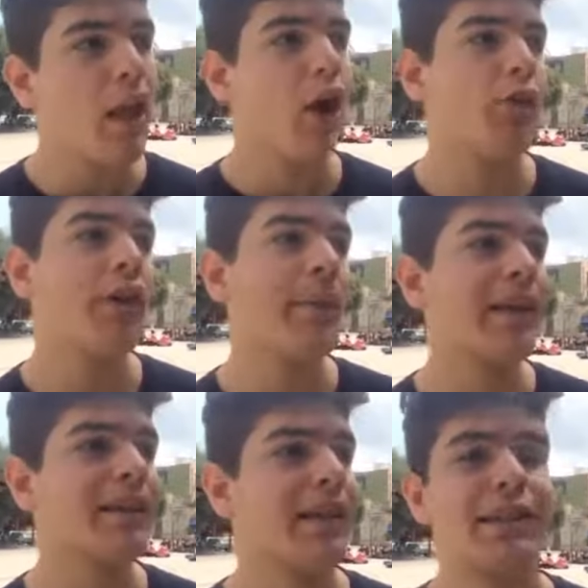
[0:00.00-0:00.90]

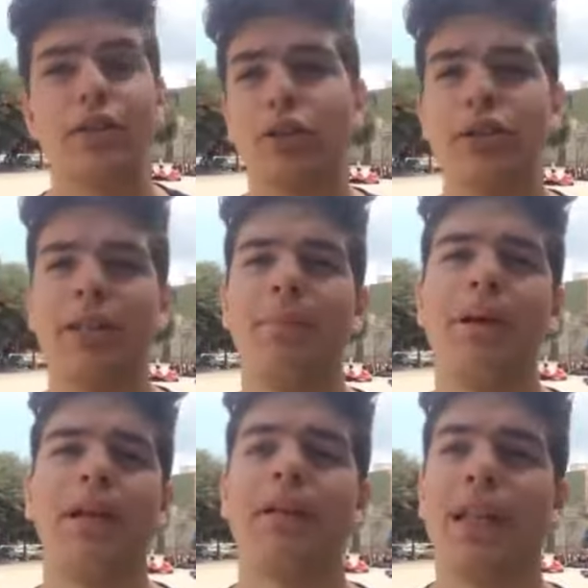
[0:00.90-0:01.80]
Ovviamente il discorso
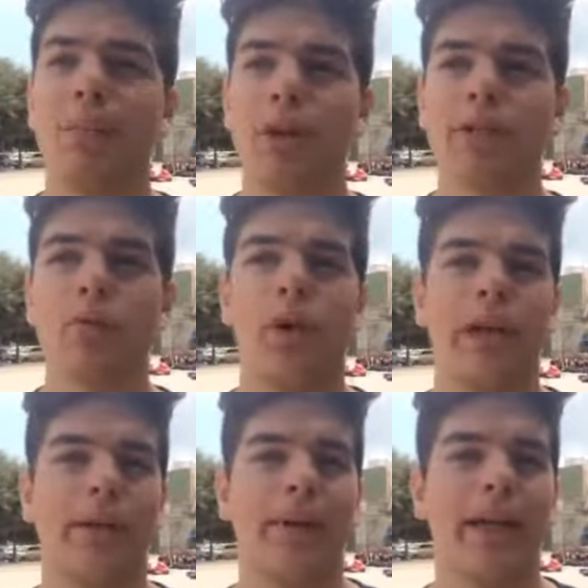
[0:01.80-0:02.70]
della, della buona scuola
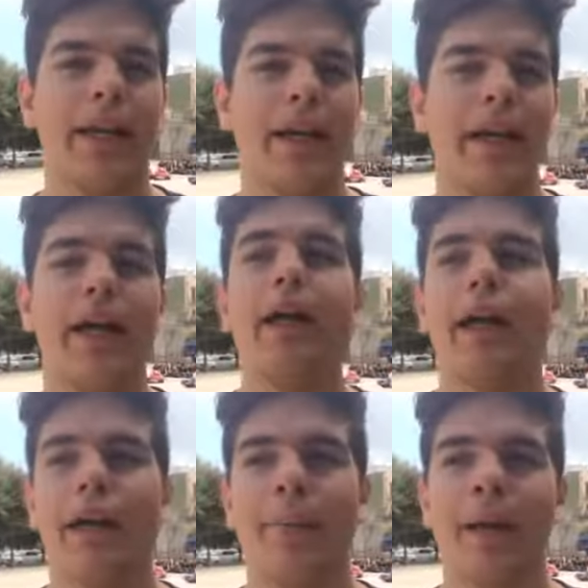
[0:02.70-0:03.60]
rimane,
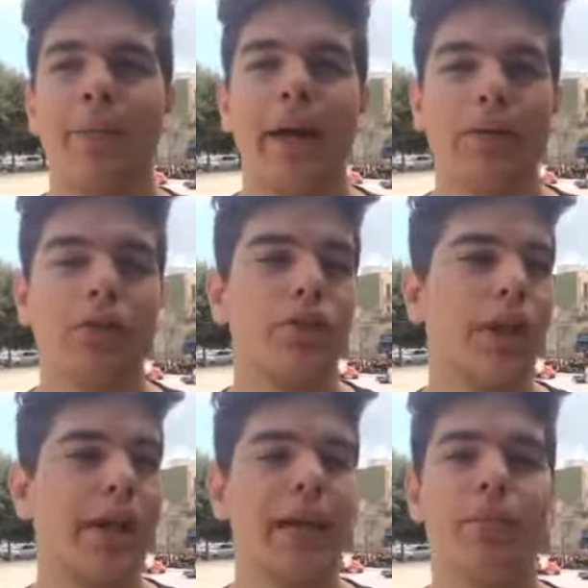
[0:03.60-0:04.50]
rimane, aperto,
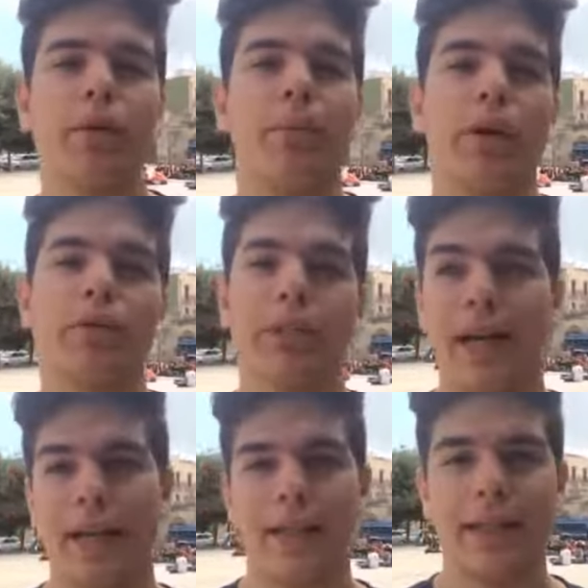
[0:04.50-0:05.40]
cercheremo di
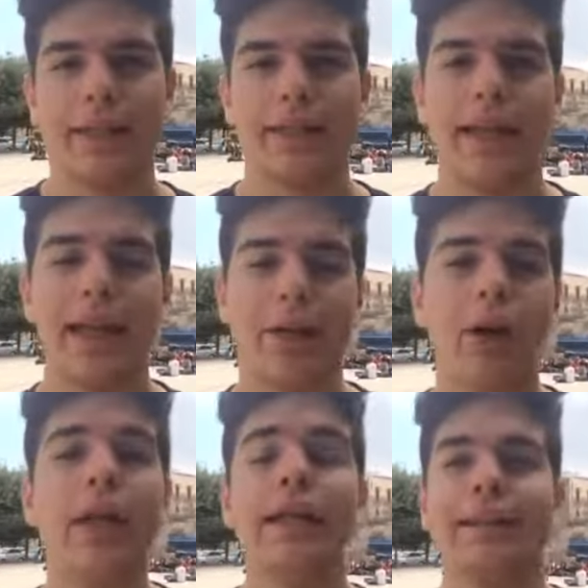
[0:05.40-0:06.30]
boicottarla dall'interno,
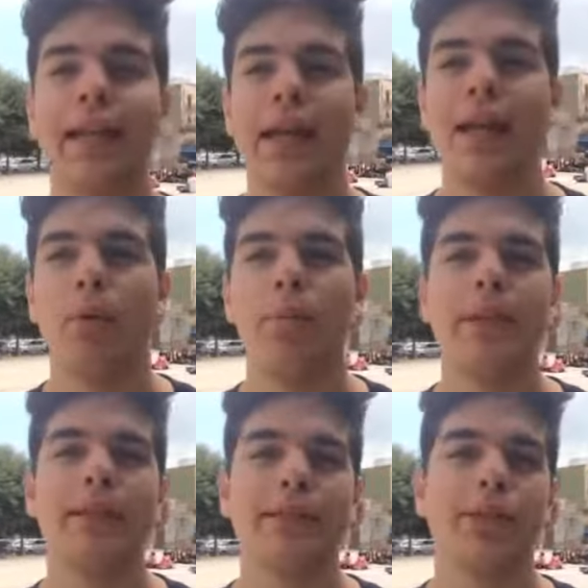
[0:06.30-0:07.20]
sia nelle
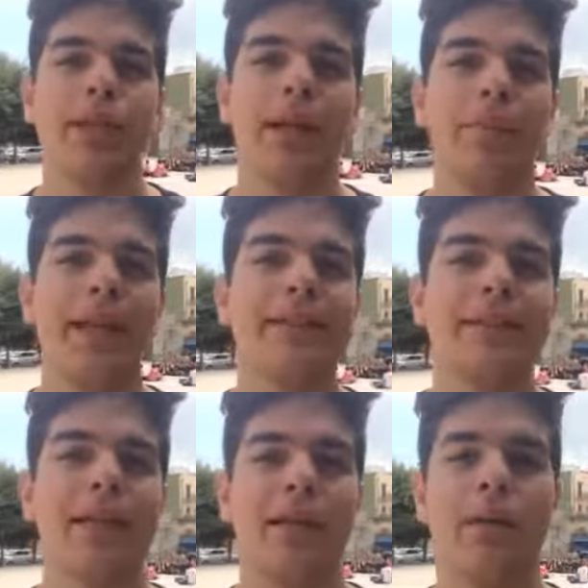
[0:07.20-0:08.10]
mobilitazioni nelle piazze
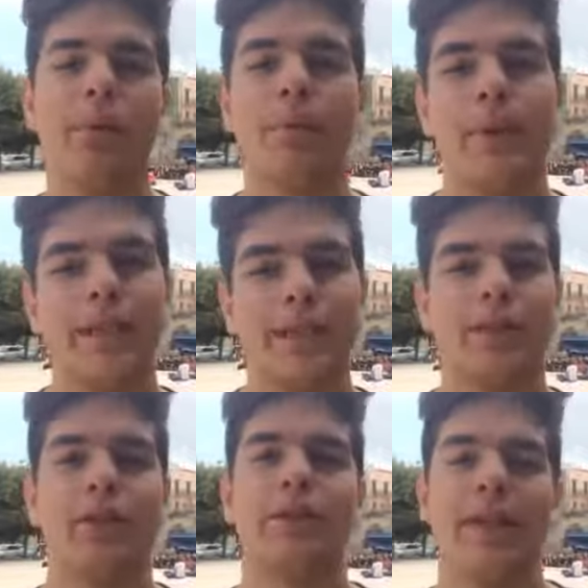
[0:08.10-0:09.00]
sia nelle
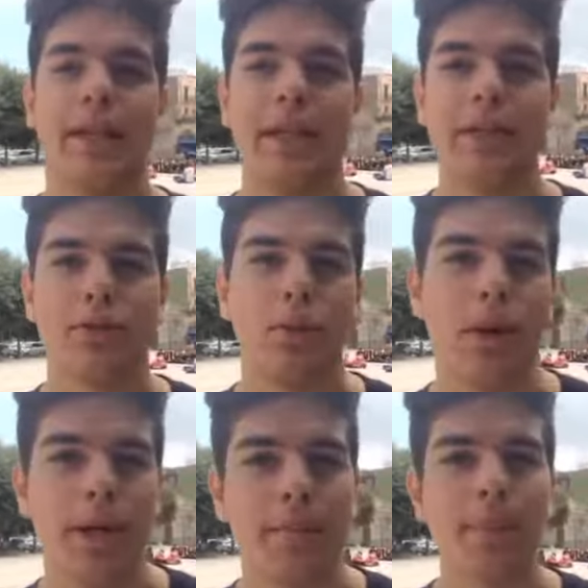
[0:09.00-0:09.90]
mobilitazioni interne alle
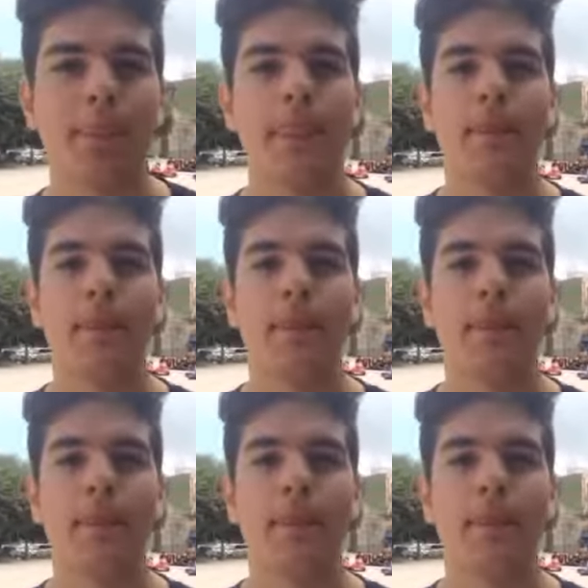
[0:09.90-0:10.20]
scuole.